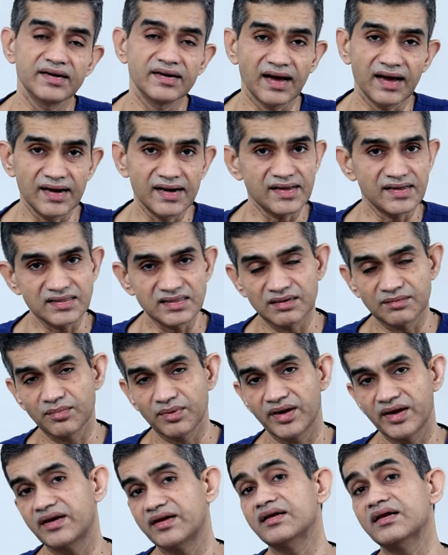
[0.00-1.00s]
நாலாவது
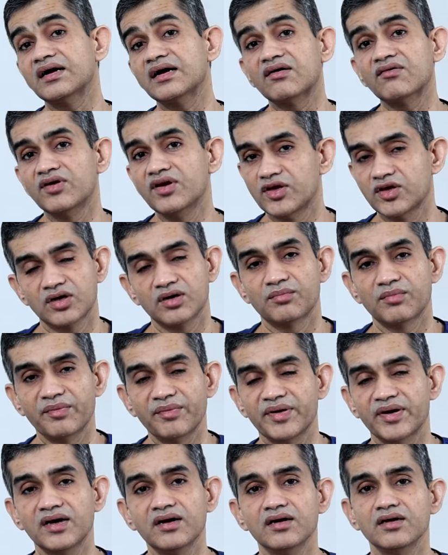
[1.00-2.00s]
நம்ம என்ன கவனிக்கணும்
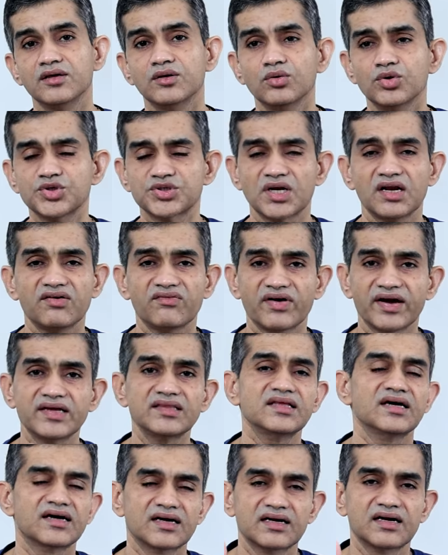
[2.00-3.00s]
அப்படின்னா யூஸ்வலாக
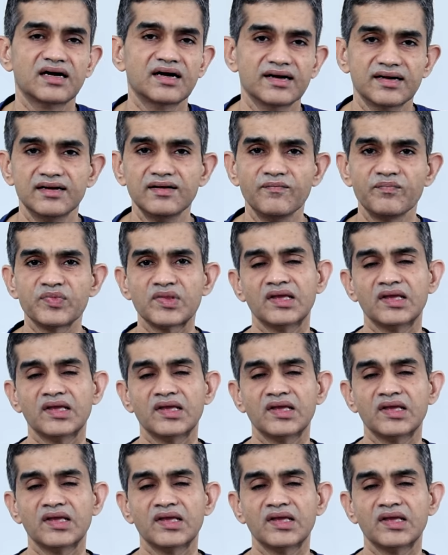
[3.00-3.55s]
வயதாக ஆக